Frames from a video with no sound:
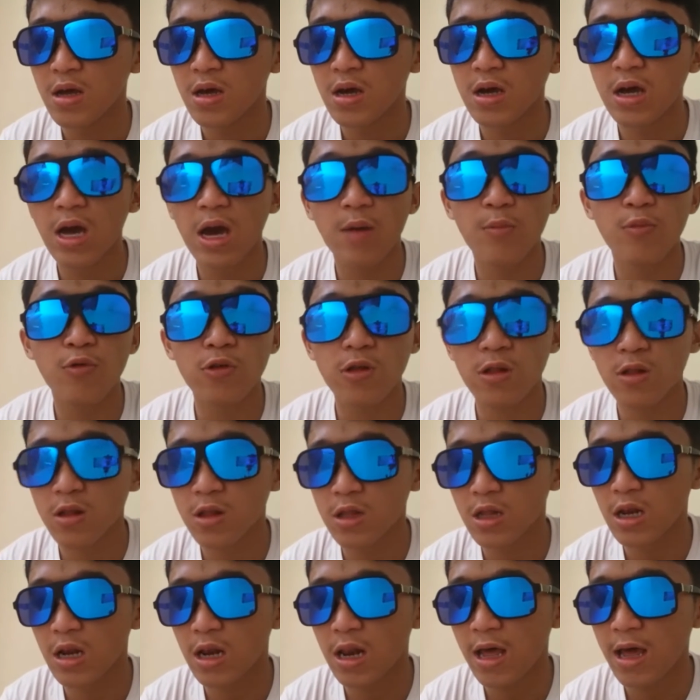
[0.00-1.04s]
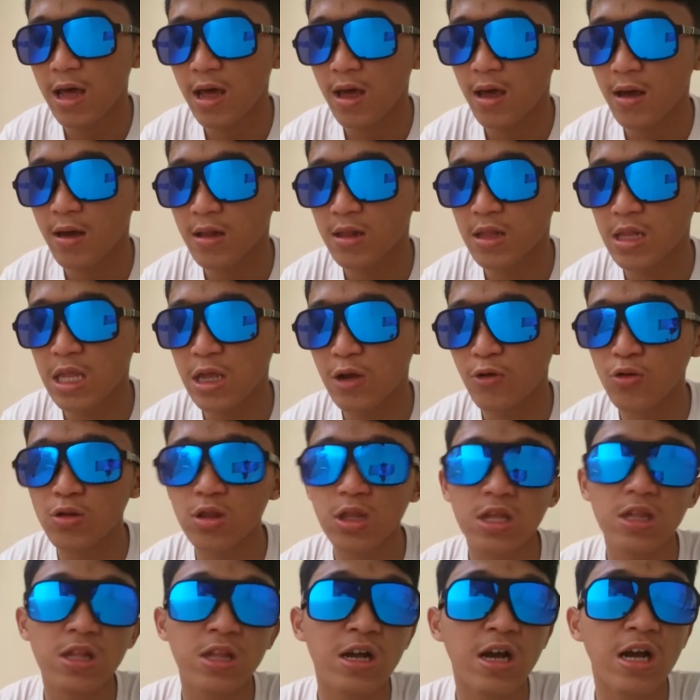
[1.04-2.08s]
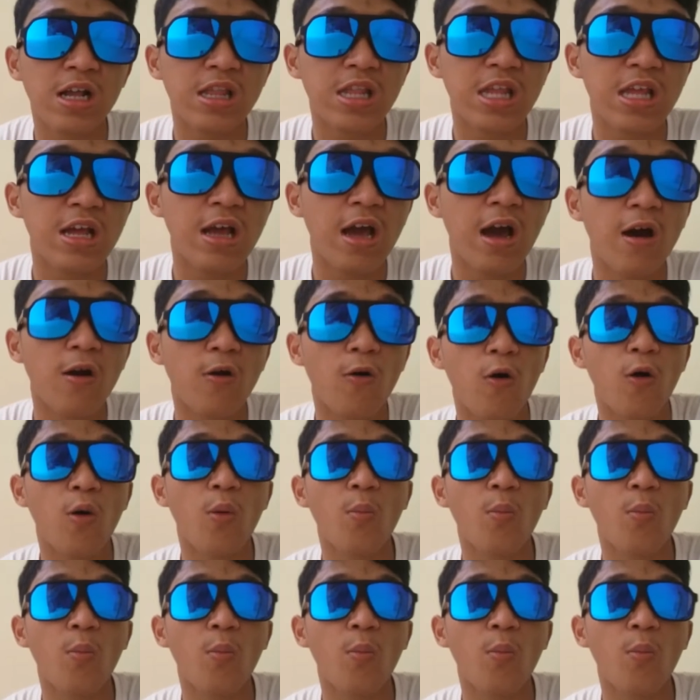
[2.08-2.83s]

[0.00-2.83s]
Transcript: Gabus telah diikuti dengan 3,8